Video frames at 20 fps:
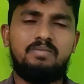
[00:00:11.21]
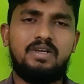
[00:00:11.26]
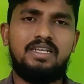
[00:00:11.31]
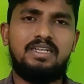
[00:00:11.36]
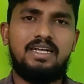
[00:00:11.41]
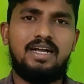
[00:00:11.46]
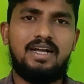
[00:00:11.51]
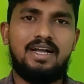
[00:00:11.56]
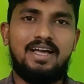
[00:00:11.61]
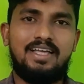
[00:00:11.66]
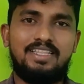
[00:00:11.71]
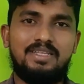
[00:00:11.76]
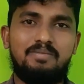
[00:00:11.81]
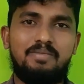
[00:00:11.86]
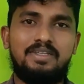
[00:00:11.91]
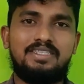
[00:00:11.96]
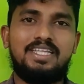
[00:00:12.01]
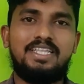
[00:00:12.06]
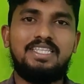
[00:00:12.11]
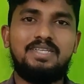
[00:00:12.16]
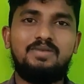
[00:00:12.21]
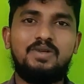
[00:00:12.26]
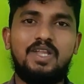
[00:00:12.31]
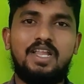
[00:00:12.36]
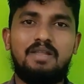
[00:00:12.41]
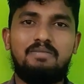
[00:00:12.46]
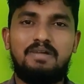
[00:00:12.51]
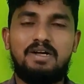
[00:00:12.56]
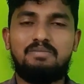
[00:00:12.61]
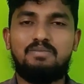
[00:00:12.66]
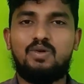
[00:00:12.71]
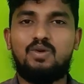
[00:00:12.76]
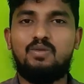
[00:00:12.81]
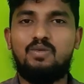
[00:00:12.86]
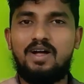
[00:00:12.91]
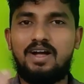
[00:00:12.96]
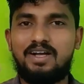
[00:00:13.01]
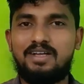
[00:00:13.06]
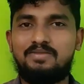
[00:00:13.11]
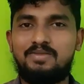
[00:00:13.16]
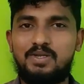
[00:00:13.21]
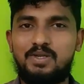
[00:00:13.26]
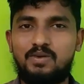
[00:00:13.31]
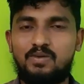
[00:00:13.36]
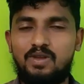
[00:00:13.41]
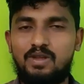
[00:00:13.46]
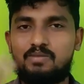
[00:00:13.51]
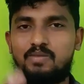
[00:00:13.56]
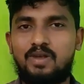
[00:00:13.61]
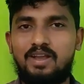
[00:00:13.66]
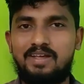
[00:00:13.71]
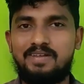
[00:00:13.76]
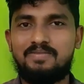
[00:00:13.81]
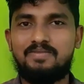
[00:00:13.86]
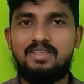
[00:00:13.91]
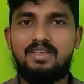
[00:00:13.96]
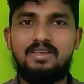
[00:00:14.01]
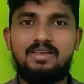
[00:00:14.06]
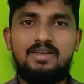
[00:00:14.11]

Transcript: பண்ணியிருக்காங்க அதை பற்றி அந்த வீடியோவில் பார்க்க போகிறோம் வாங்க வீடியோக்குள்ளே போகலாம்